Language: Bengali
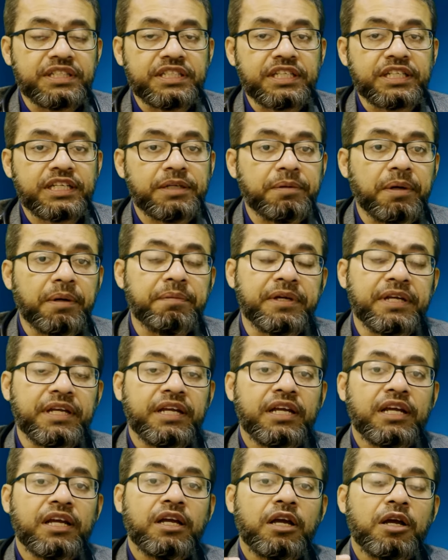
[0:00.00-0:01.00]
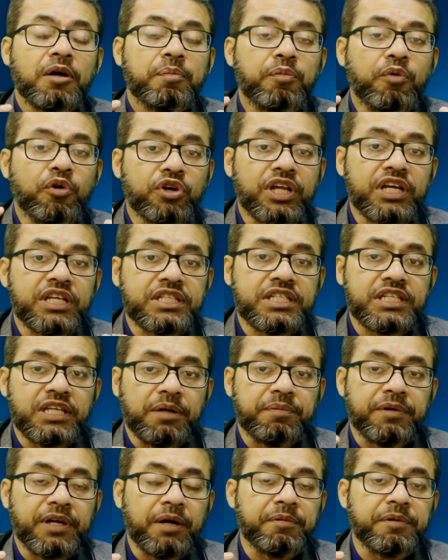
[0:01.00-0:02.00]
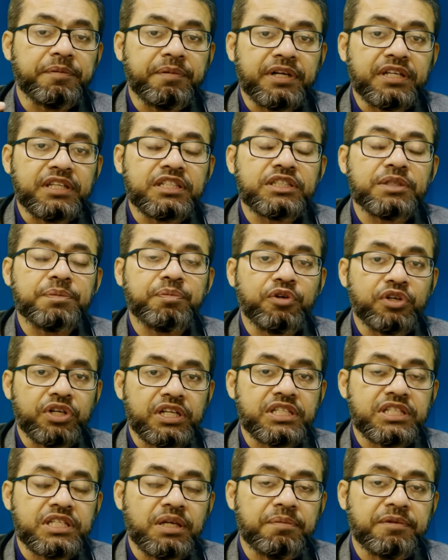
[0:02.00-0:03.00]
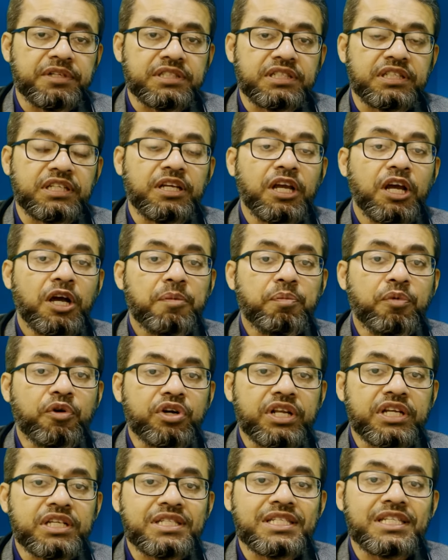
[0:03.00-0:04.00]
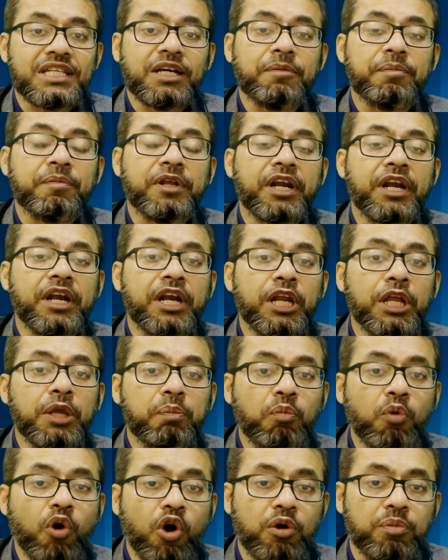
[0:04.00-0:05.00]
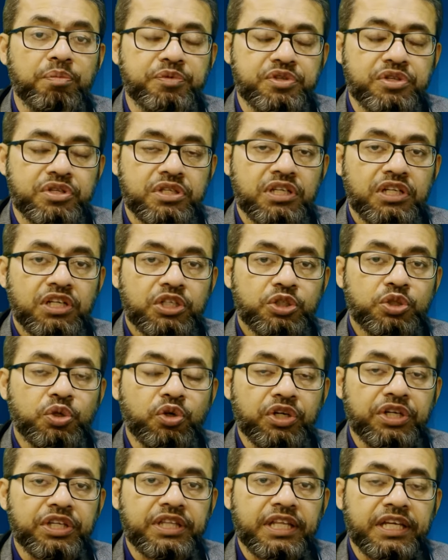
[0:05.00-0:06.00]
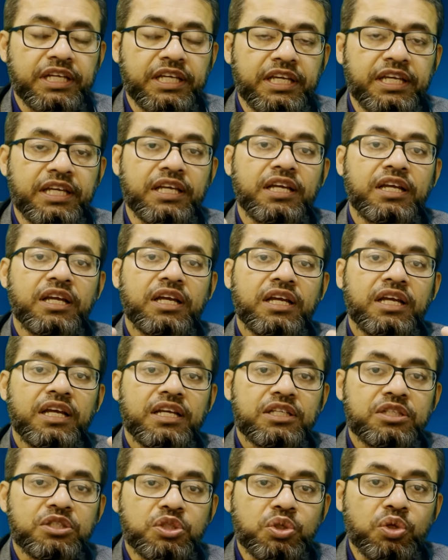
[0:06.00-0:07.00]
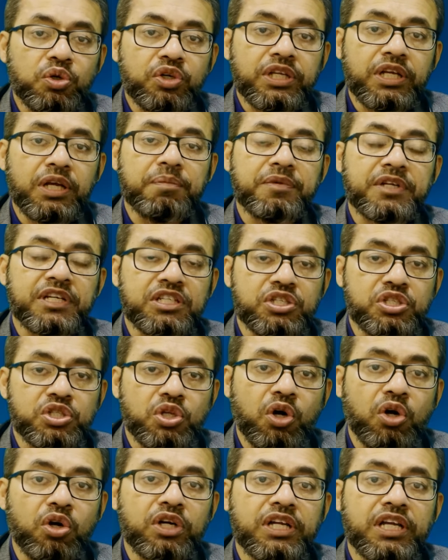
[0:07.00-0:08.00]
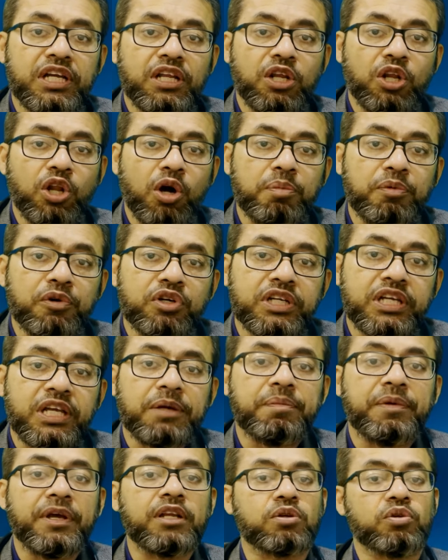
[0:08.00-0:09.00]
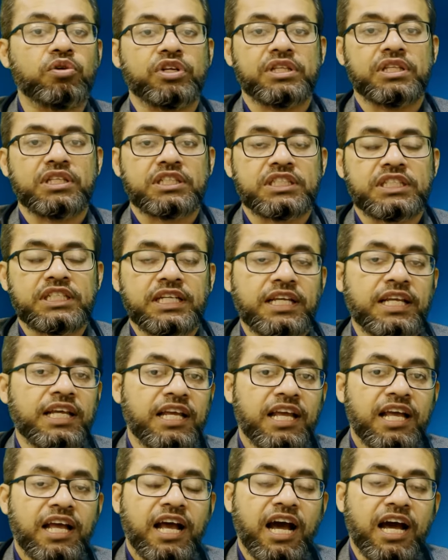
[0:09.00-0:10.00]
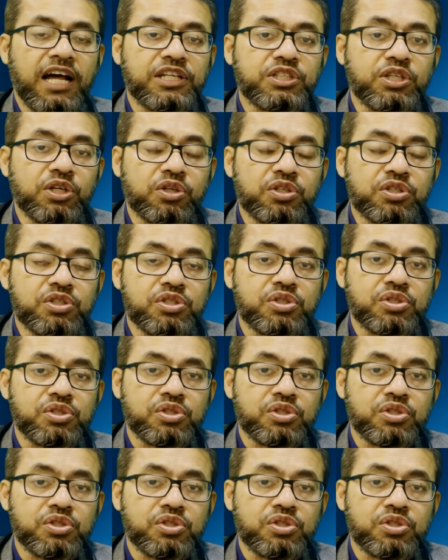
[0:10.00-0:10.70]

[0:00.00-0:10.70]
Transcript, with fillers: দিচ্ছে কিভাবে পটাশিয়াম ডাবের পানিতে যে পটাশিয়াম আছে পটাশিয়াম রিমুভস শরীর থেকে সোডিয়ামকে সল্টকে লবণকে বের করে দিচ্ছে আর যখন